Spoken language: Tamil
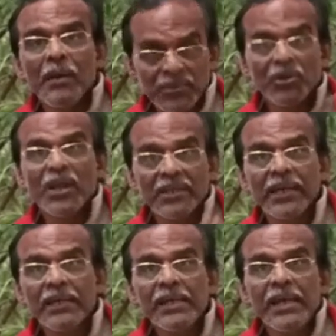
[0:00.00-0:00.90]
அவர்
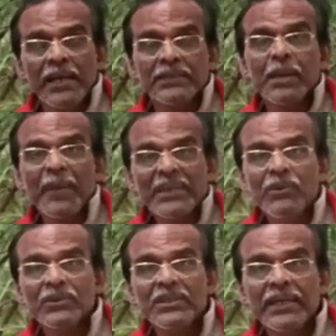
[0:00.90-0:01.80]
சொல்கிறாருங்க இந்த
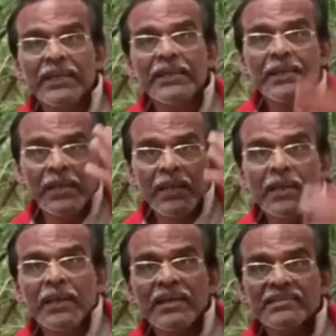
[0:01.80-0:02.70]
பையன் வந்துங்க
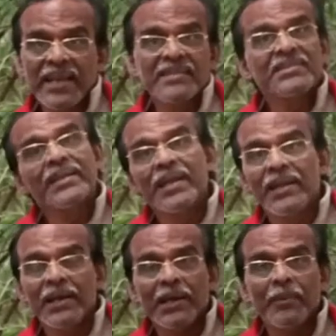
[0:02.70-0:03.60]
செகண்ட்
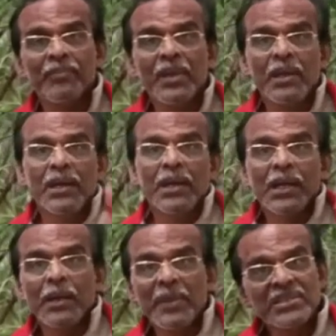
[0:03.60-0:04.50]
ஸ்டாண்டர்டு
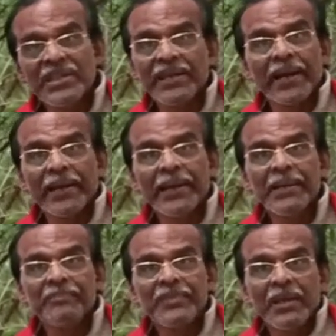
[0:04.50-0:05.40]
படிச்சுட்டு இருக்காங்க
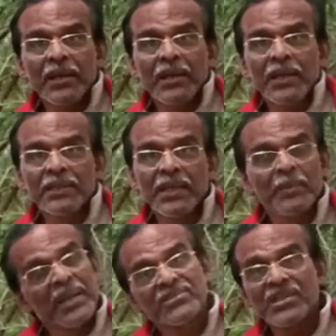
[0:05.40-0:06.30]

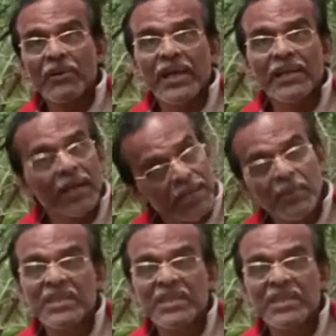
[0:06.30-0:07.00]
இதில் மலேசியாவில் நாங்களாம்